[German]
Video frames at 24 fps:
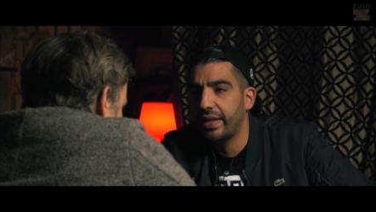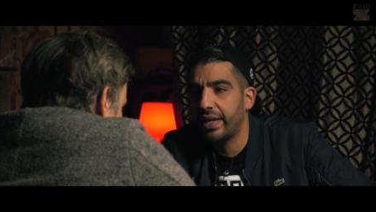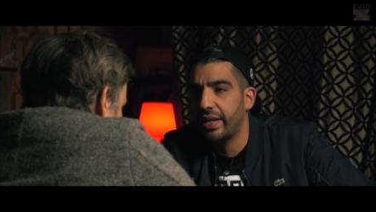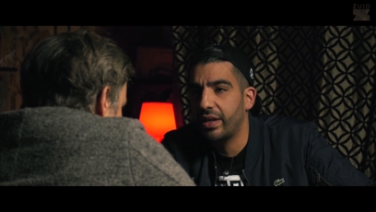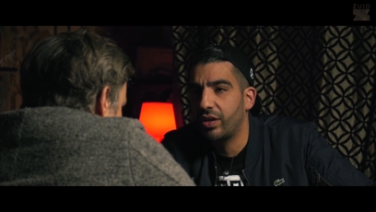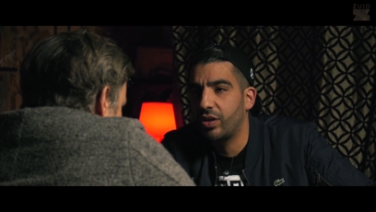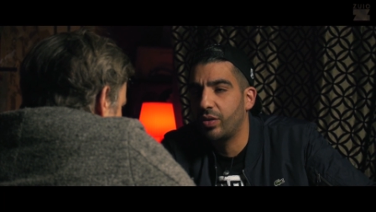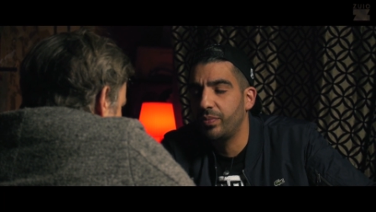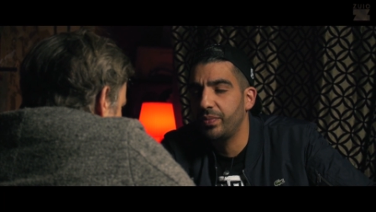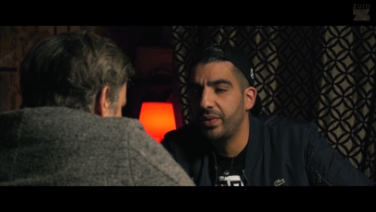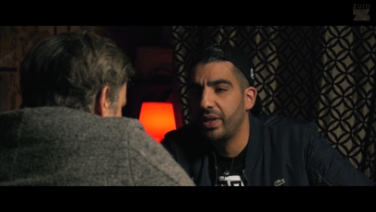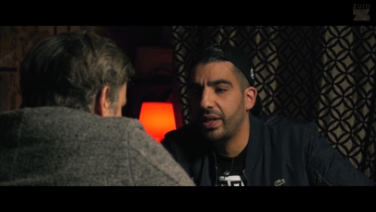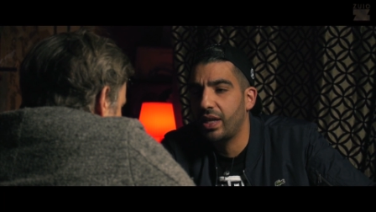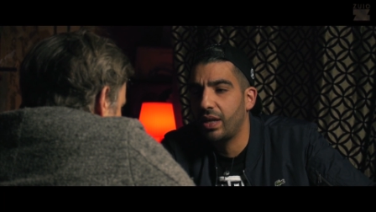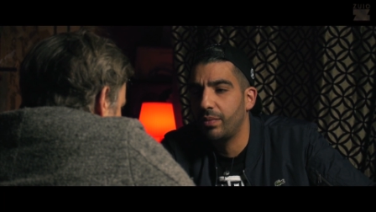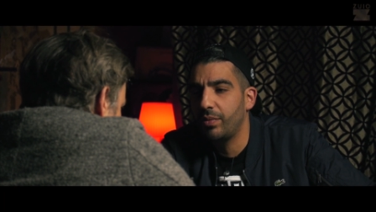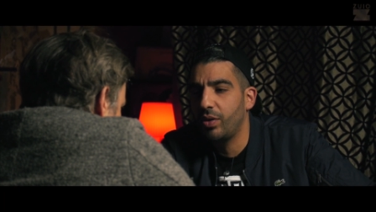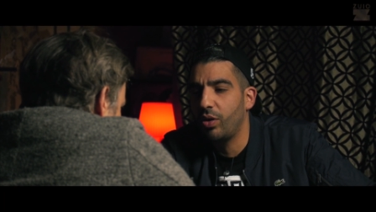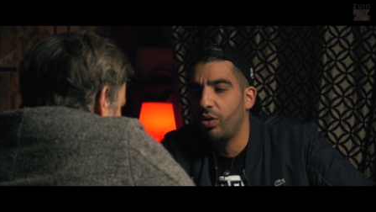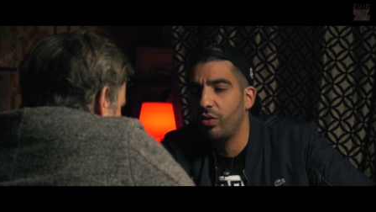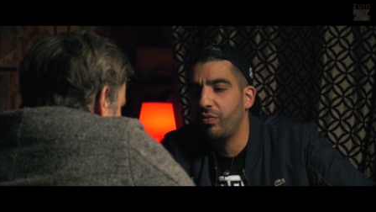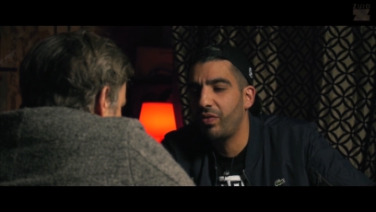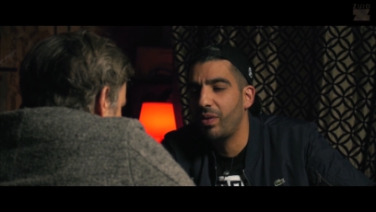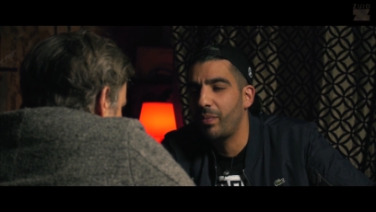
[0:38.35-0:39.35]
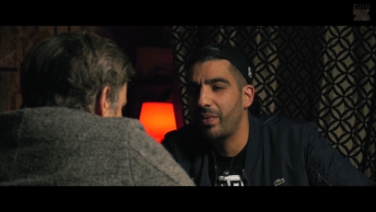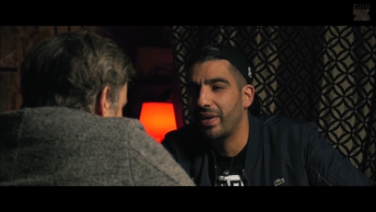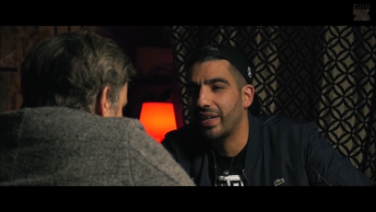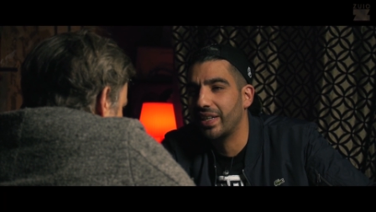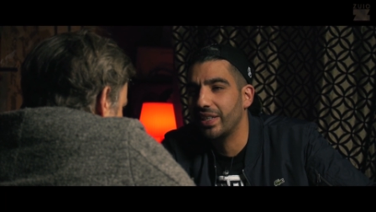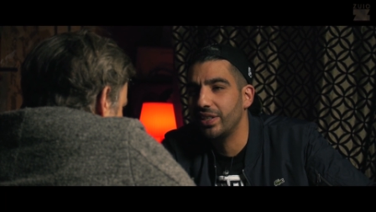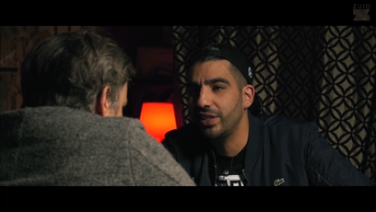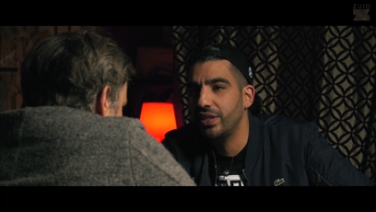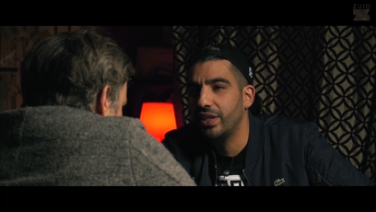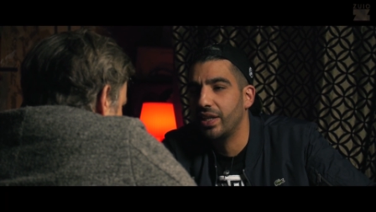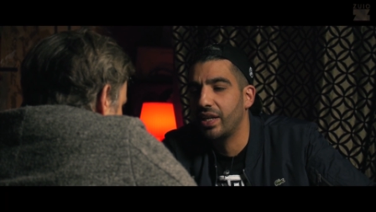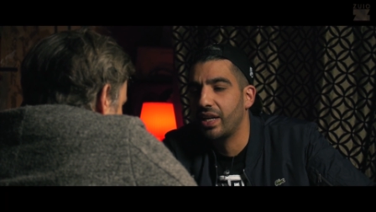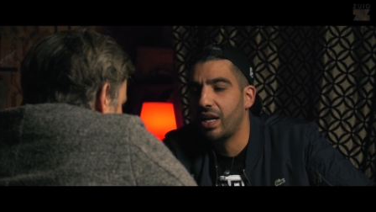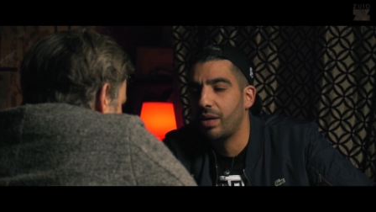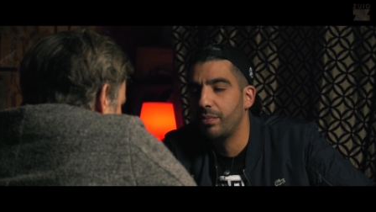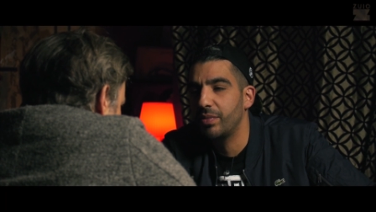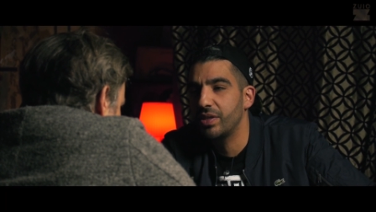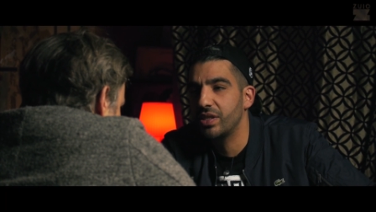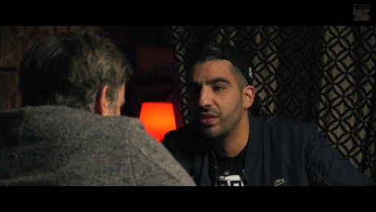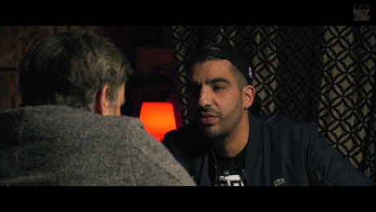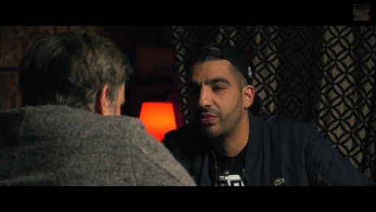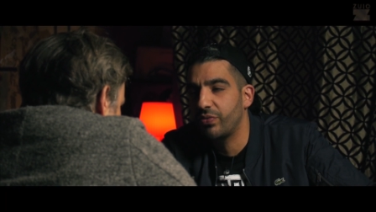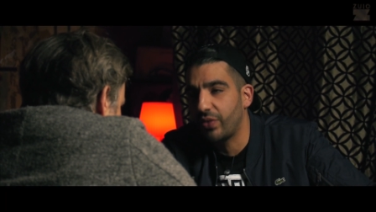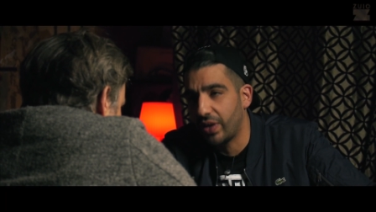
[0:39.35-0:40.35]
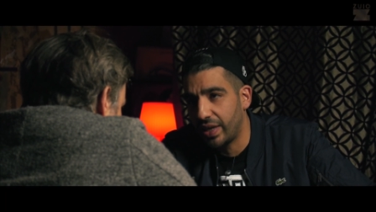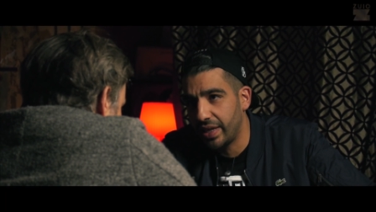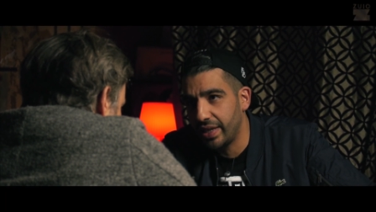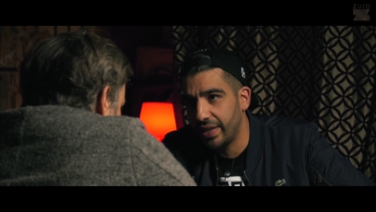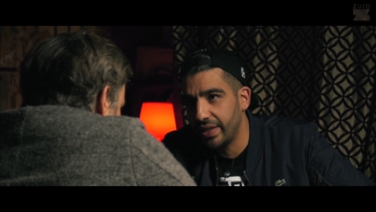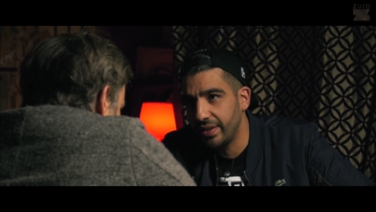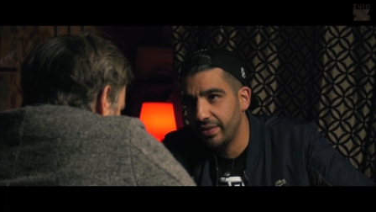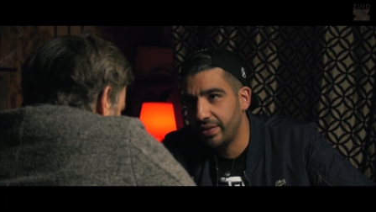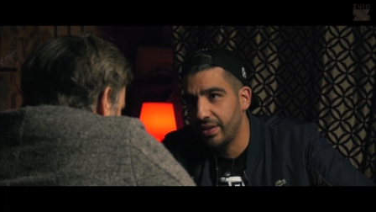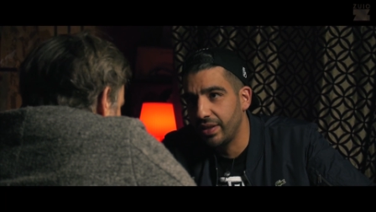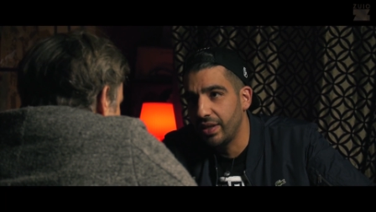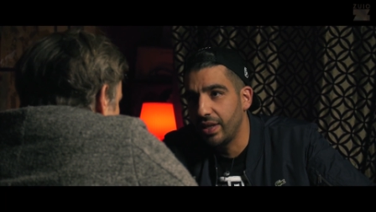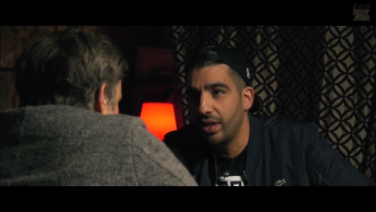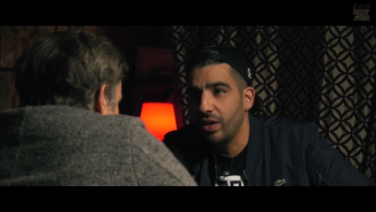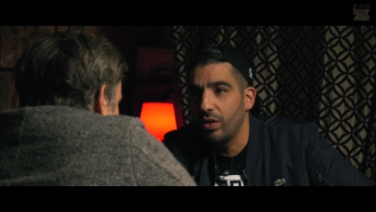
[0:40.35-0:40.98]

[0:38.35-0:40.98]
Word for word: Daher kommt der Name auch, weil mein richtiger Name ist Fahrt.